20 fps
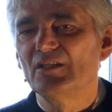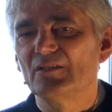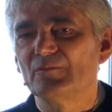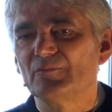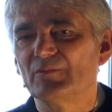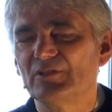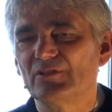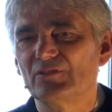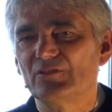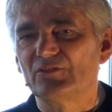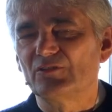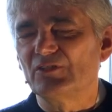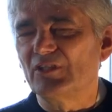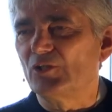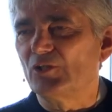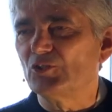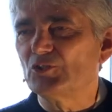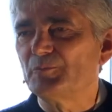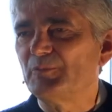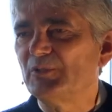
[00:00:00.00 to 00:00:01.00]
mal die
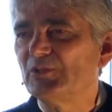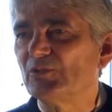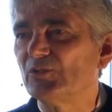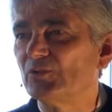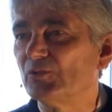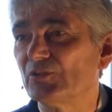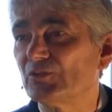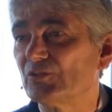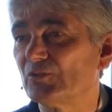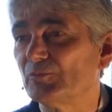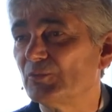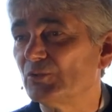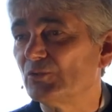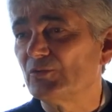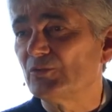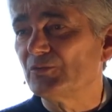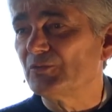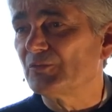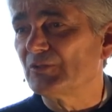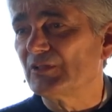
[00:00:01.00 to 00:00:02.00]
Ausbildung gehört zum
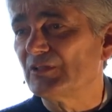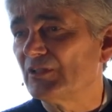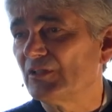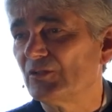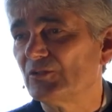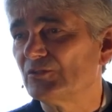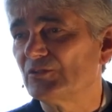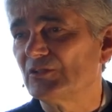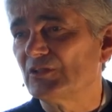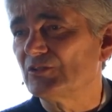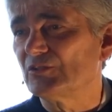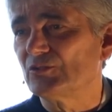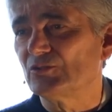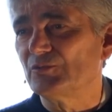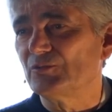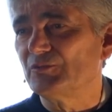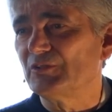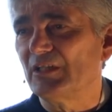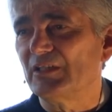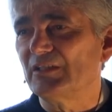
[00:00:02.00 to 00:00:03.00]
Beruf genauso
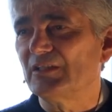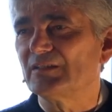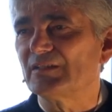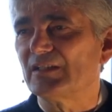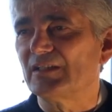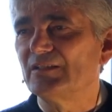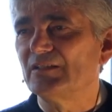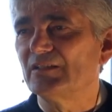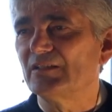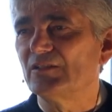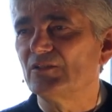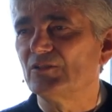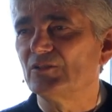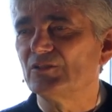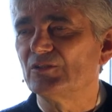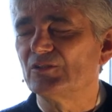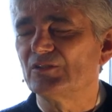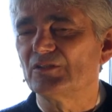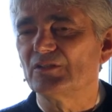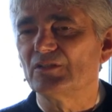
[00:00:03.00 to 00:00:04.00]
dazu wie alles andere
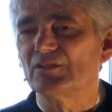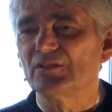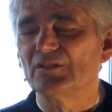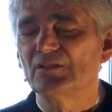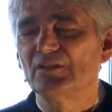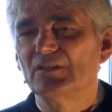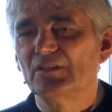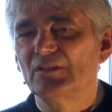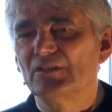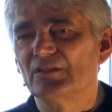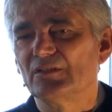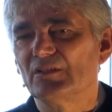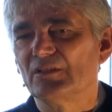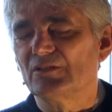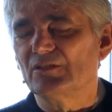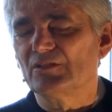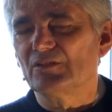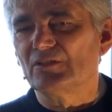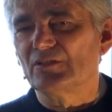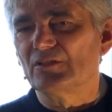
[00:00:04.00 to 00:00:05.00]
und mhm. äh,
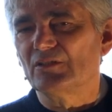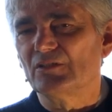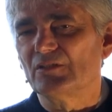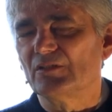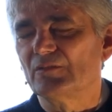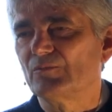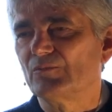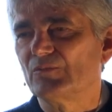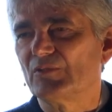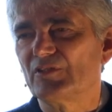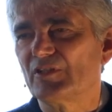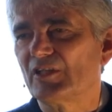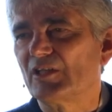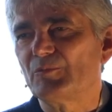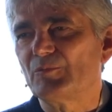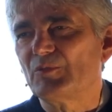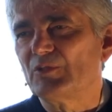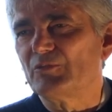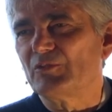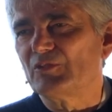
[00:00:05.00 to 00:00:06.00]
das, ähm, das
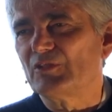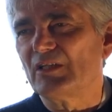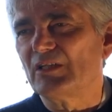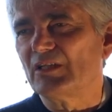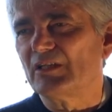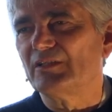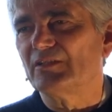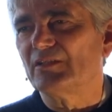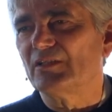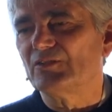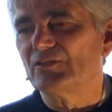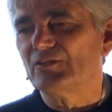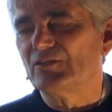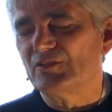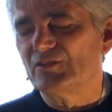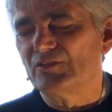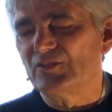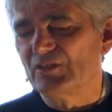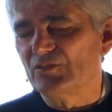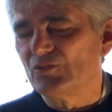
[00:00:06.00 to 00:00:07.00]
ergibt sich von alleine. Also
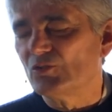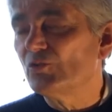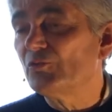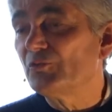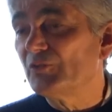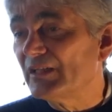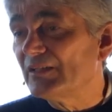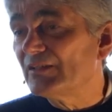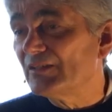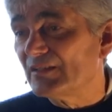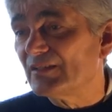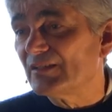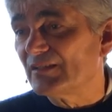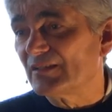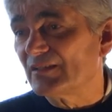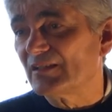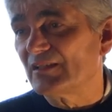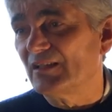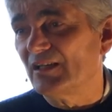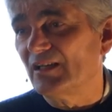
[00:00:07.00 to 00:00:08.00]
insofern
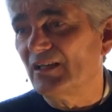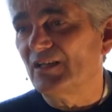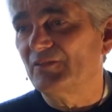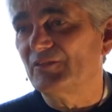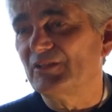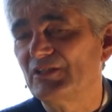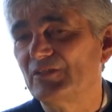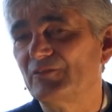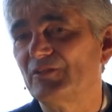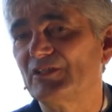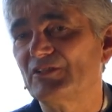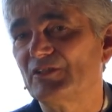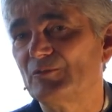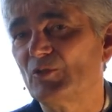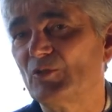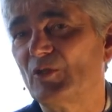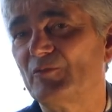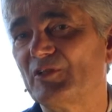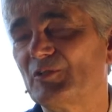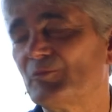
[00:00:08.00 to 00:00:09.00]
klar, aber hier war es eben
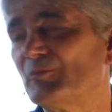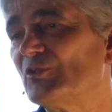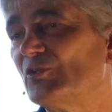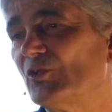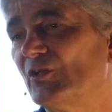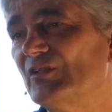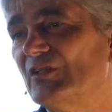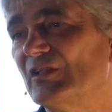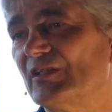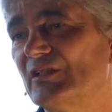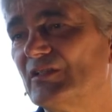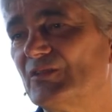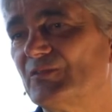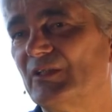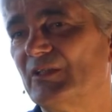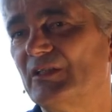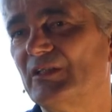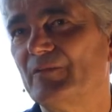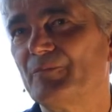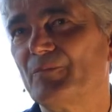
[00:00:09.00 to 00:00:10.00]
noch was Besonderes,
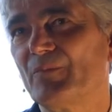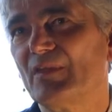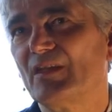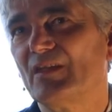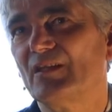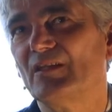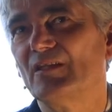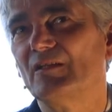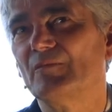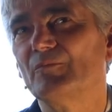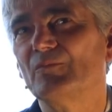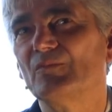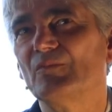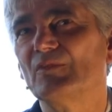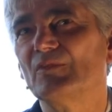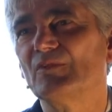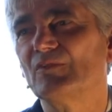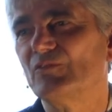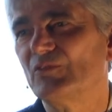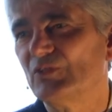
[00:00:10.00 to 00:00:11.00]
weil
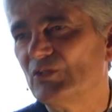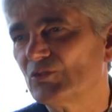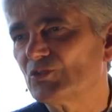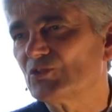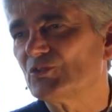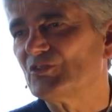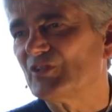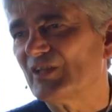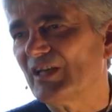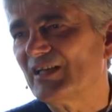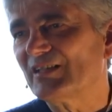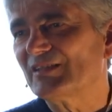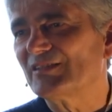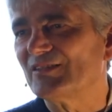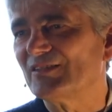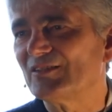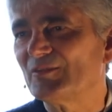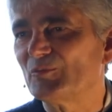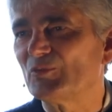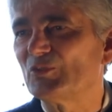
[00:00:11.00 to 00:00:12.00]
eben, wie du schon sagst,
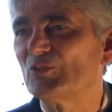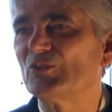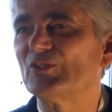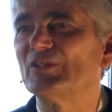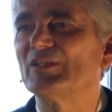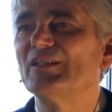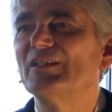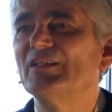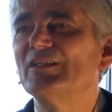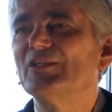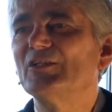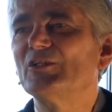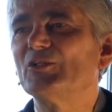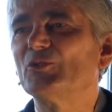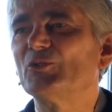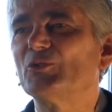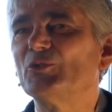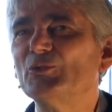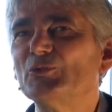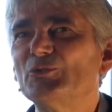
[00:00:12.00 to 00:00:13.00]
eben so eine
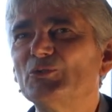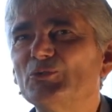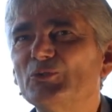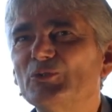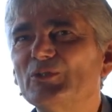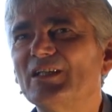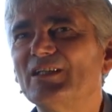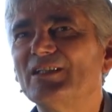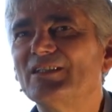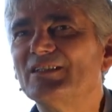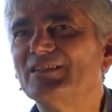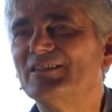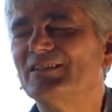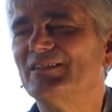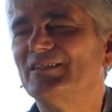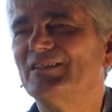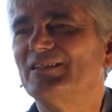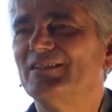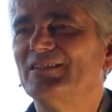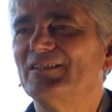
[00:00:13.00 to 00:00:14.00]

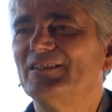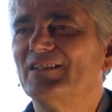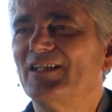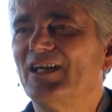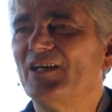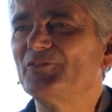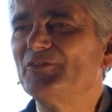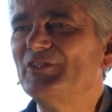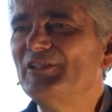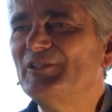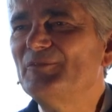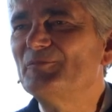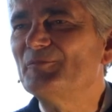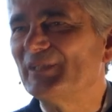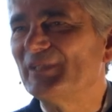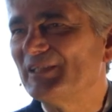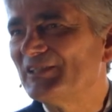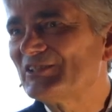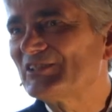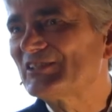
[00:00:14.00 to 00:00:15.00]
kulturaffinen äh,
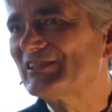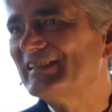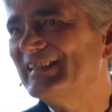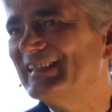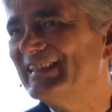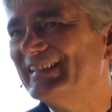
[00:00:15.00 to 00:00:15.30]
Menschen,